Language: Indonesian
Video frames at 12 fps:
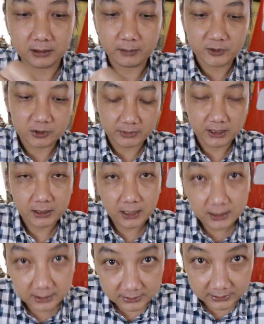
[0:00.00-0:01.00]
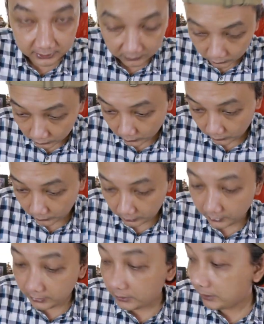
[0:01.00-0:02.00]
tapi cuman ada satu
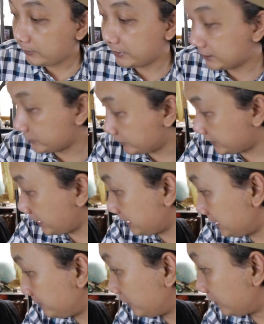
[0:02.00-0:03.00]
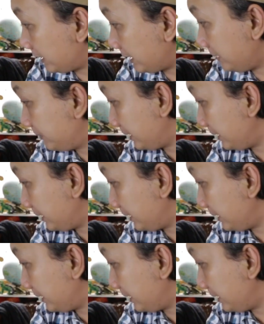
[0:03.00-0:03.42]
bisa juga anda menggunakan